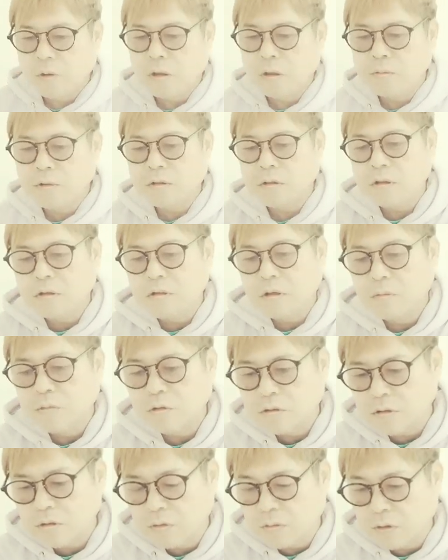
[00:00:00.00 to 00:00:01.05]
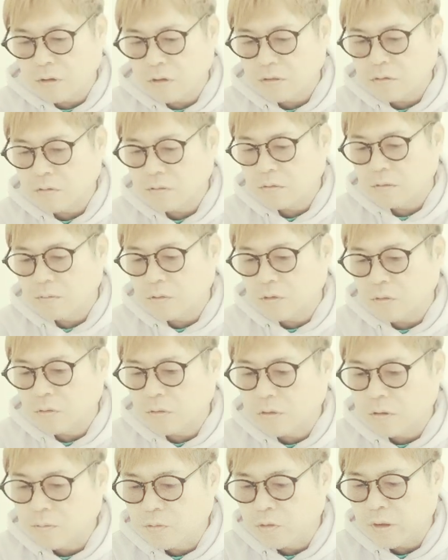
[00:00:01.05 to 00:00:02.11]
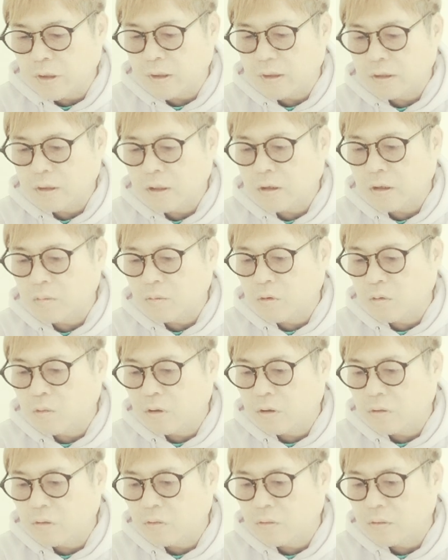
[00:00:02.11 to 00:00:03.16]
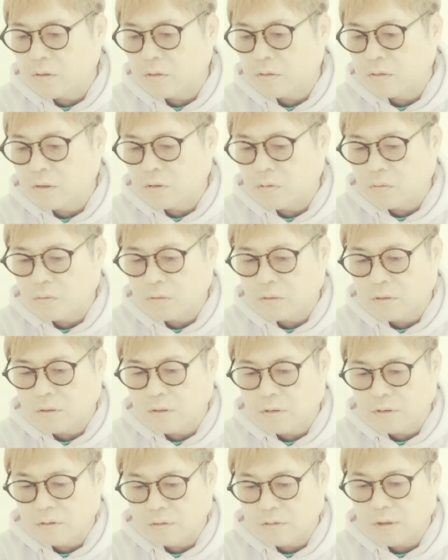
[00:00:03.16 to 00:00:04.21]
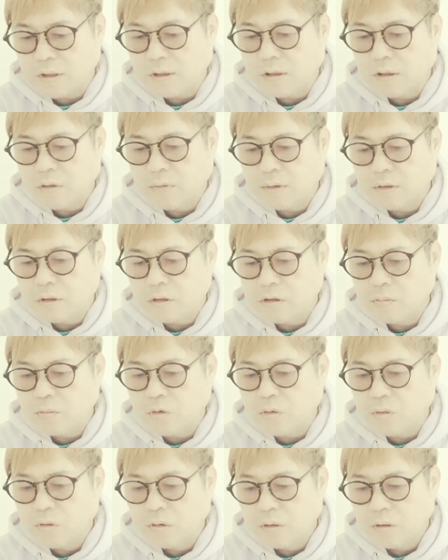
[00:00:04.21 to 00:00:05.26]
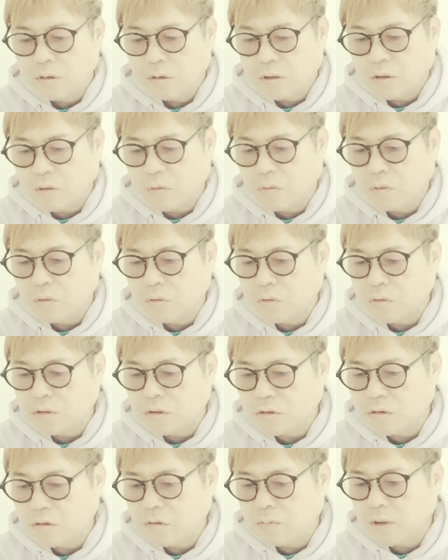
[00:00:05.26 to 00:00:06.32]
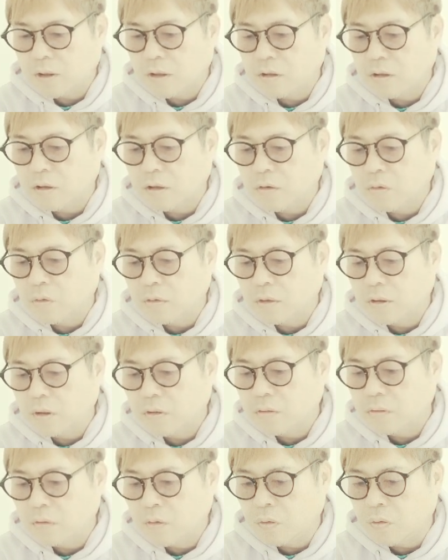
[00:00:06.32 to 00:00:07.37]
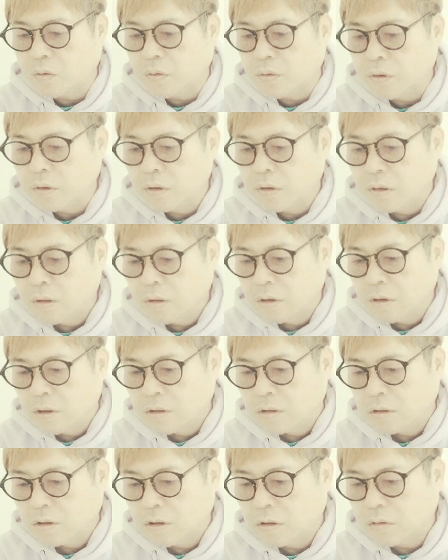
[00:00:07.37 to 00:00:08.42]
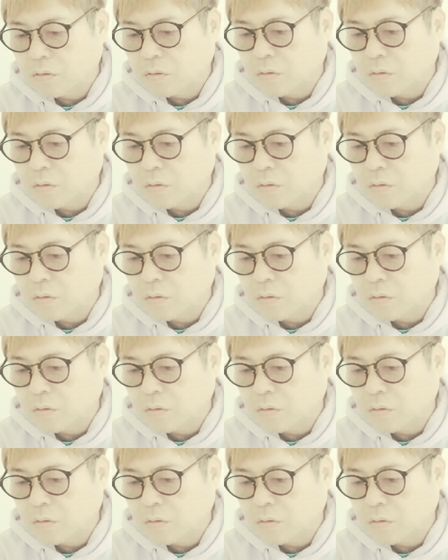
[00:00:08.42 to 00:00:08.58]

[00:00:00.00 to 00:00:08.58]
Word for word: 上白石 MC の林修とのインタビューで、手紙をもらうことが好きと告白。だから私も書こうと、自身のマネージャーやホテルの清